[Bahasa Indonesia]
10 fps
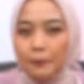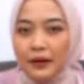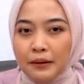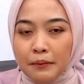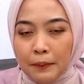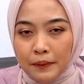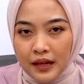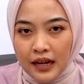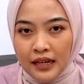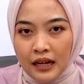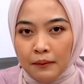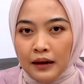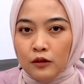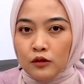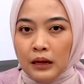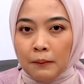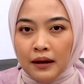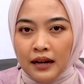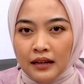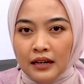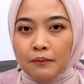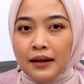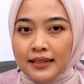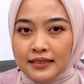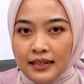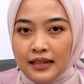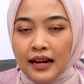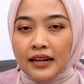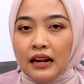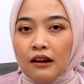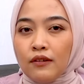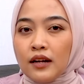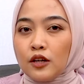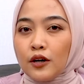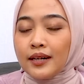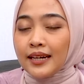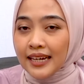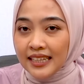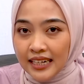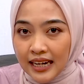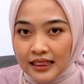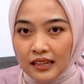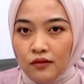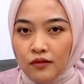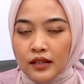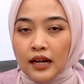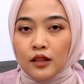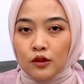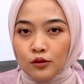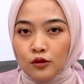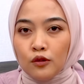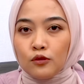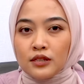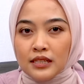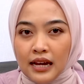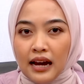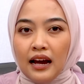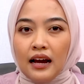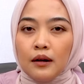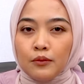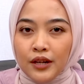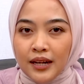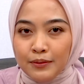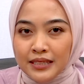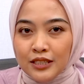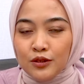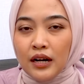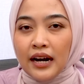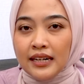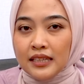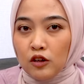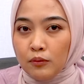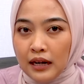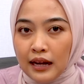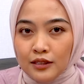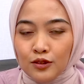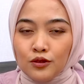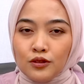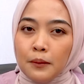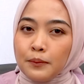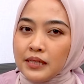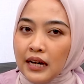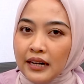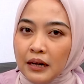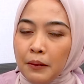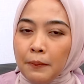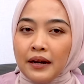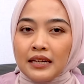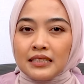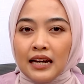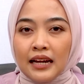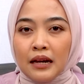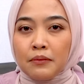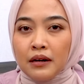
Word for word: Penyebabnya yang paling utama dan paling sering adalah faktor degeneratif yaitu usia. Kemudian bisa juga karena trauma langsung, bisa karena paparan cahaya